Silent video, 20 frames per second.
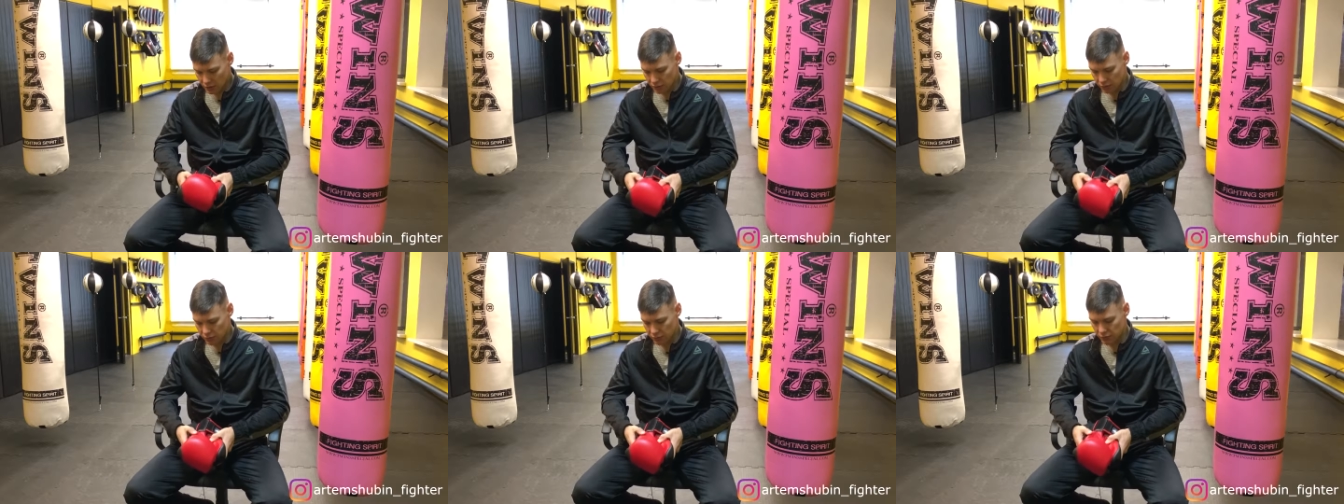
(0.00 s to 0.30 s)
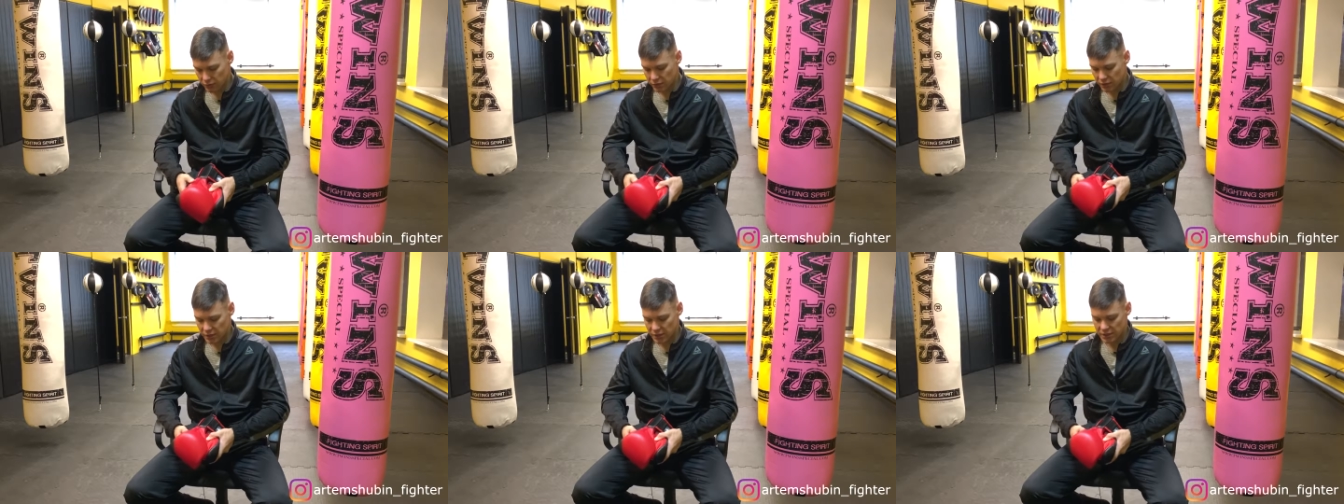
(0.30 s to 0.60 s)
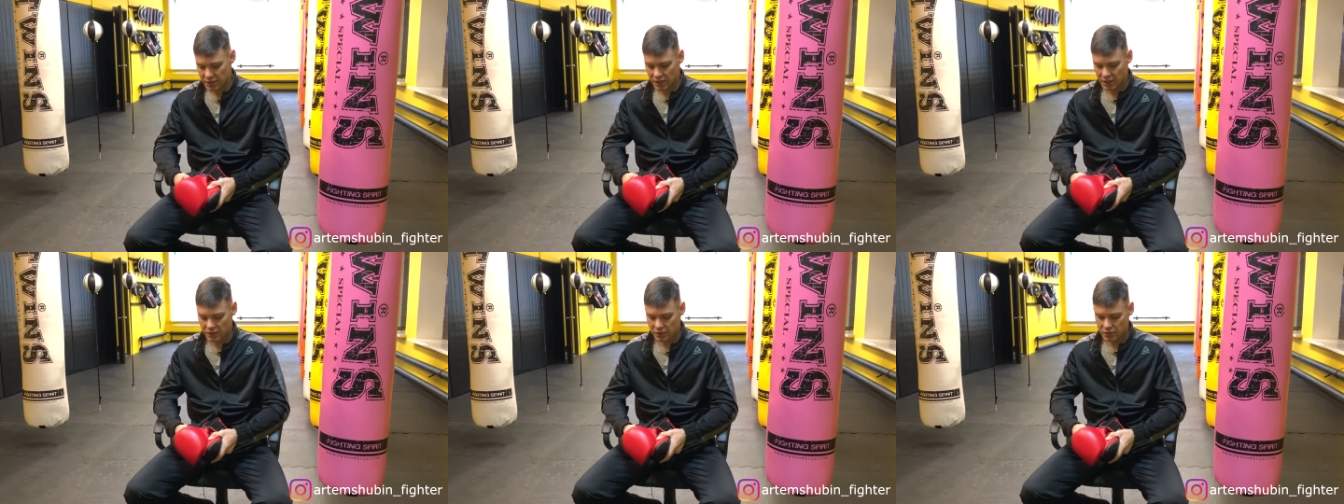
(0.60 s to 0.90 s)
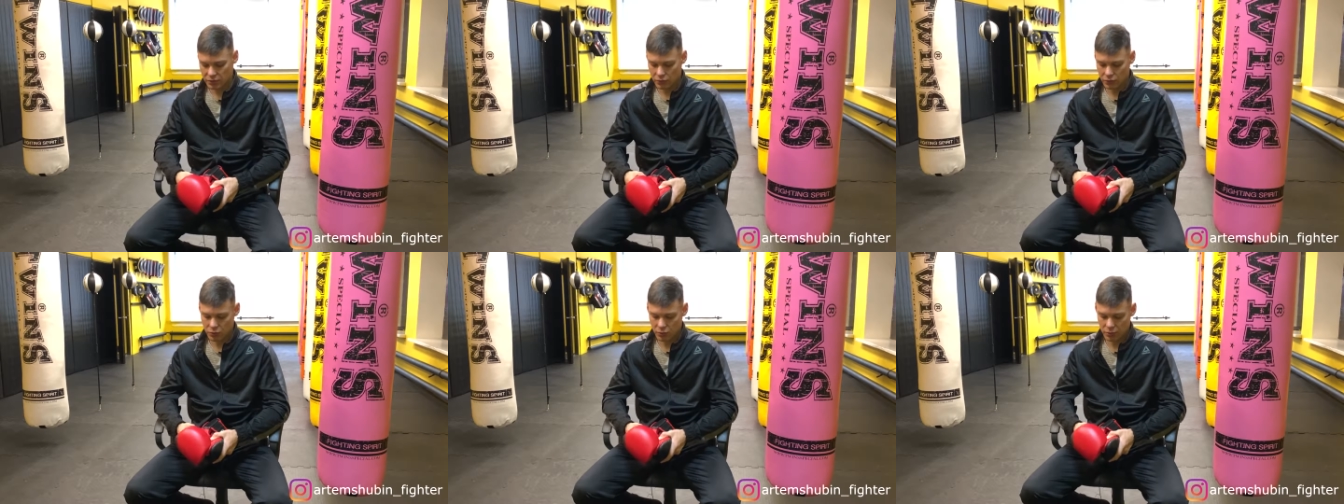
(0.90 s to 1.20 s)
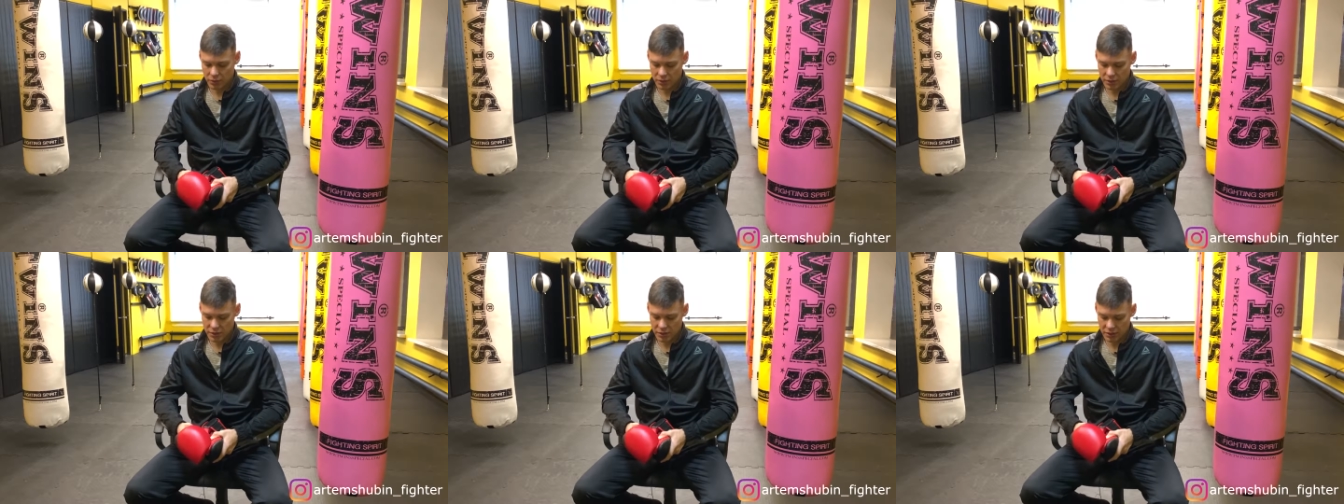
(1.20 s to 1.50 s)
вот в этой, скорее всего,
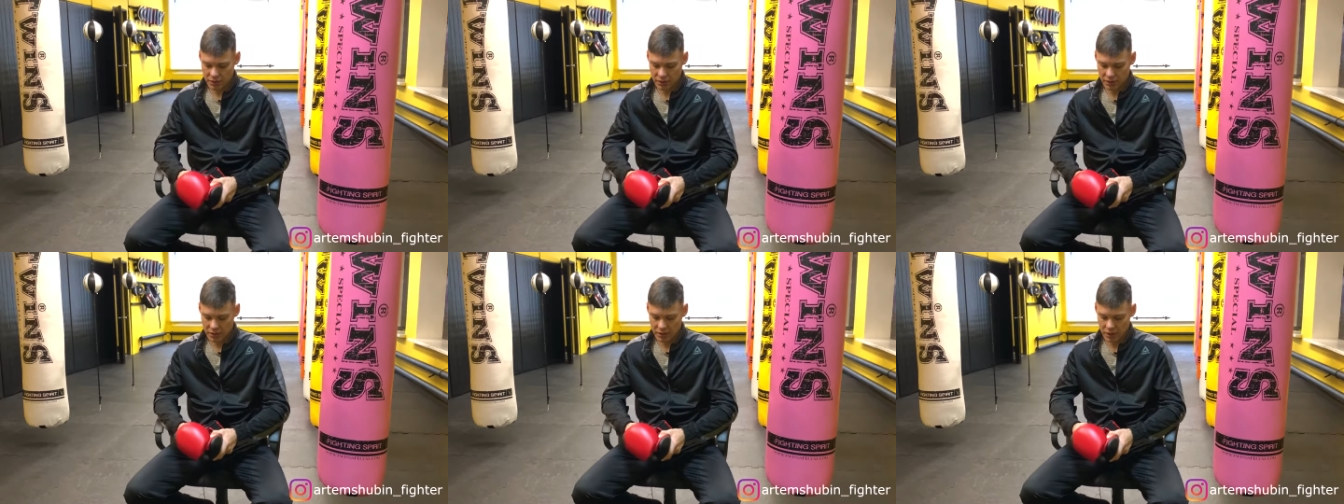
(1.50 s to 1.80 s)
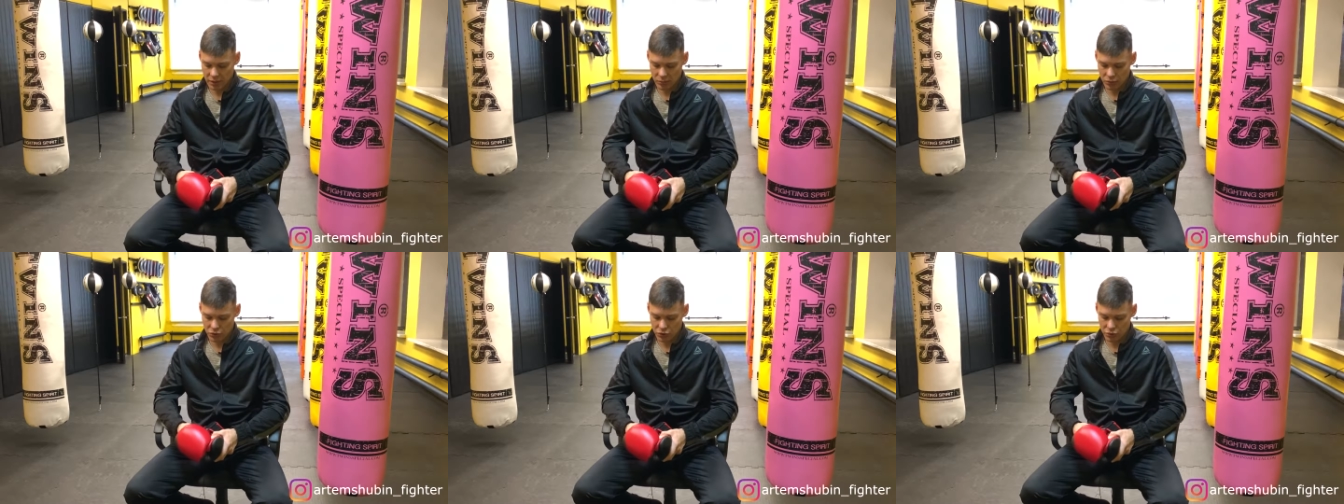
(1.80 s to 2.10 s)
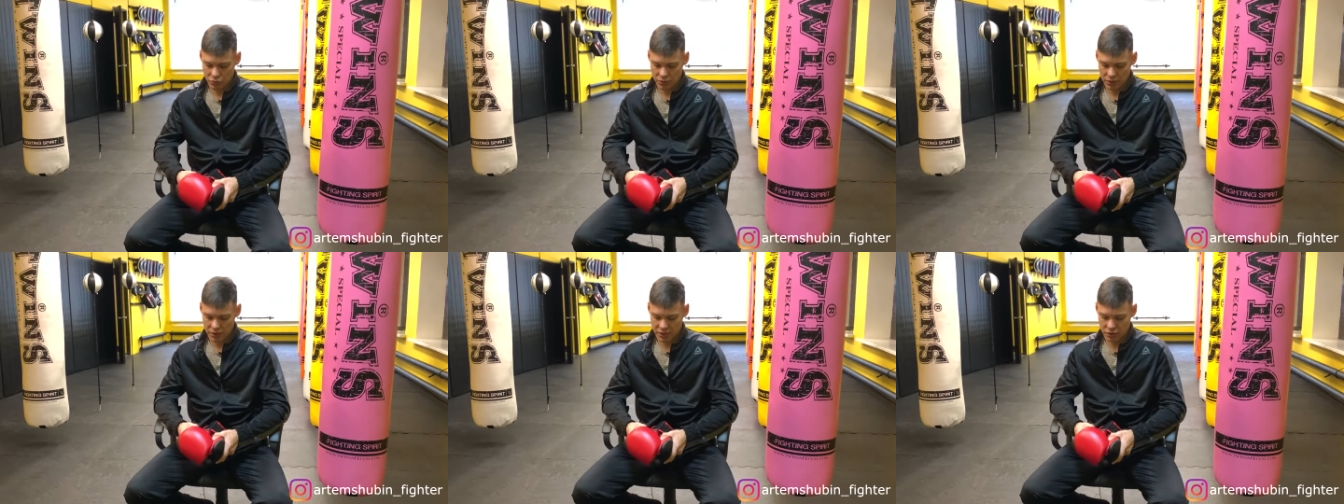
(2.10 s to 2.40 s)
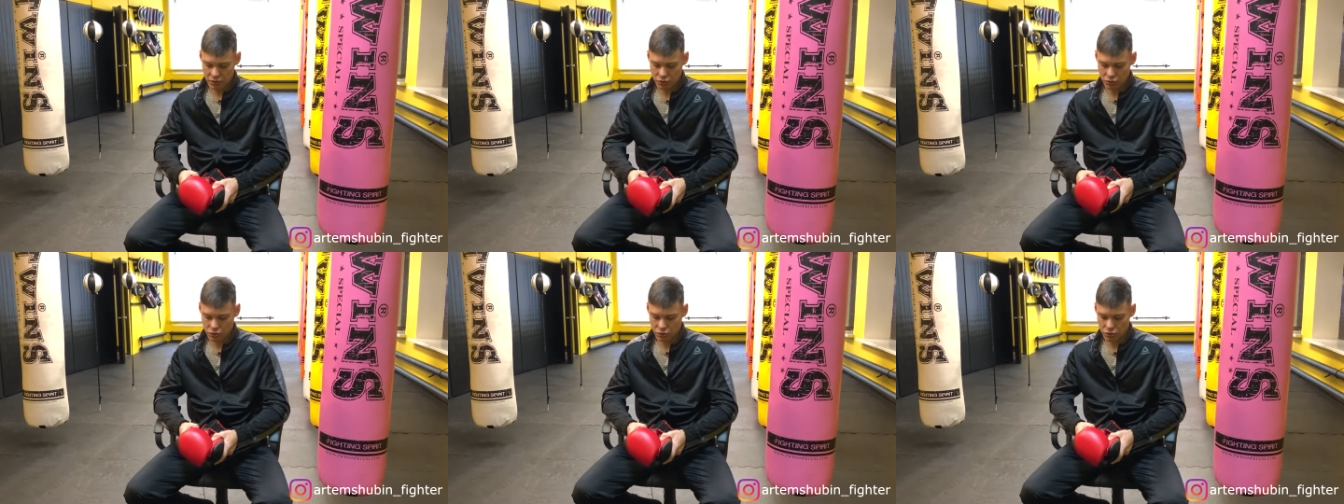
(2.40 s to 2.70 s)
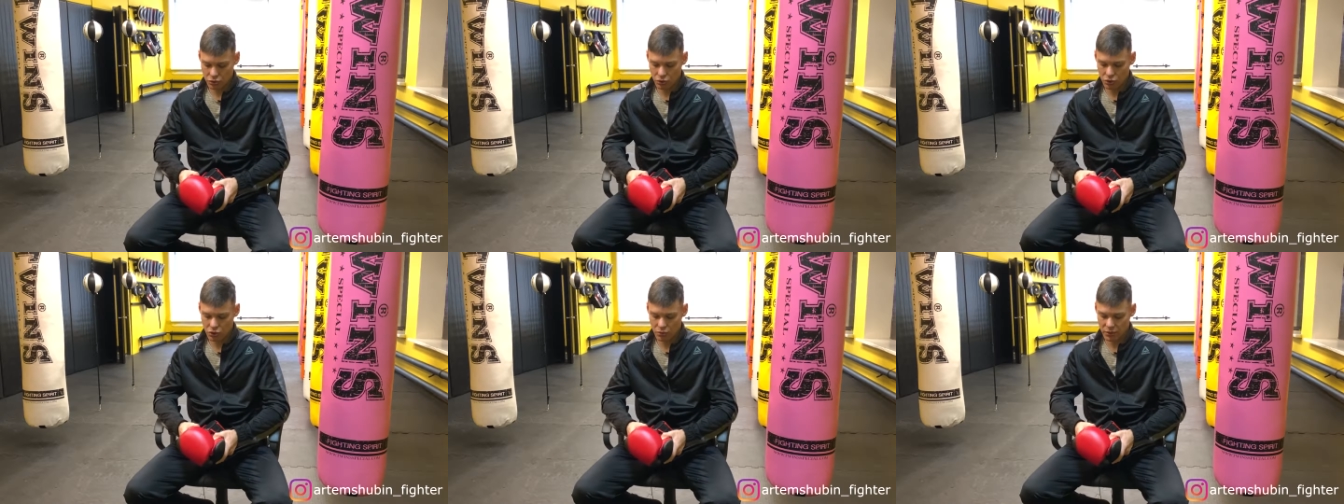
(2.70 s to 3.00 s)
области, хотя, может быть, здесь уже
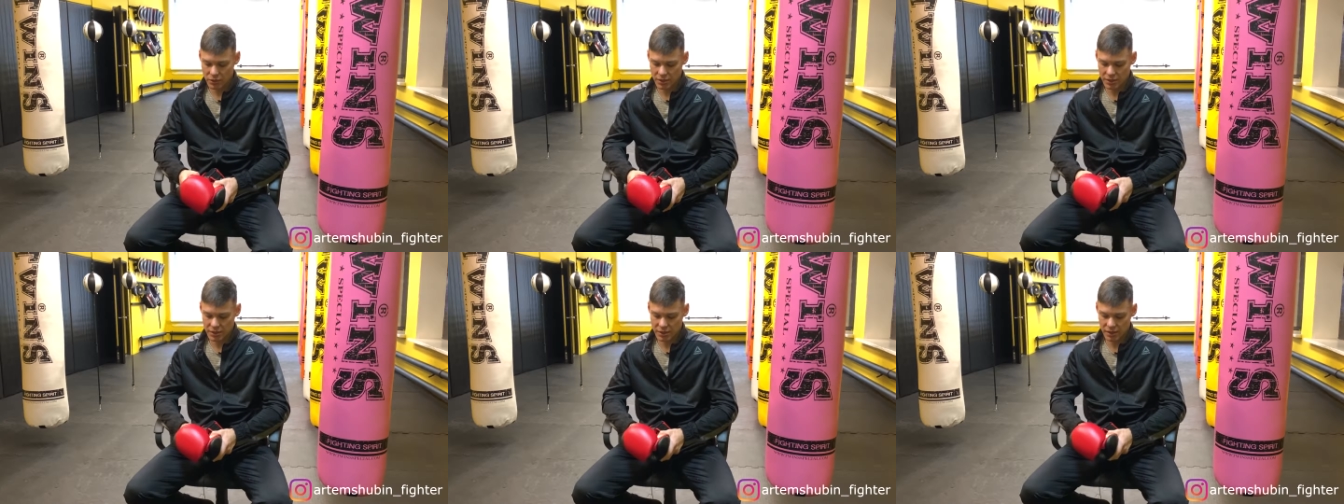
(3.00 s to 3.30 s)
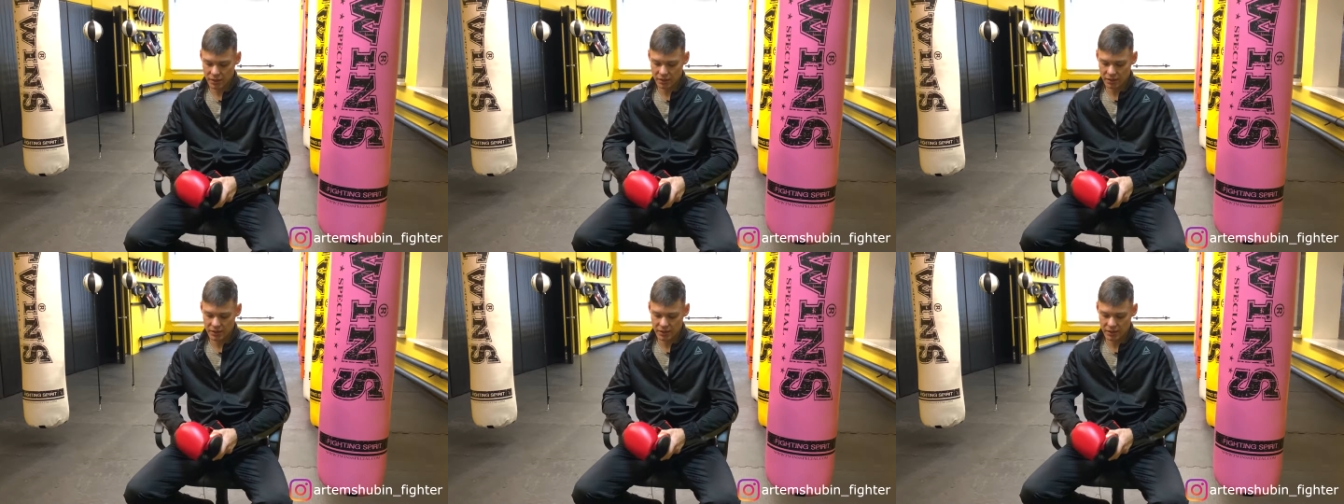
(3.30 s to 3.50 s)
другой материал.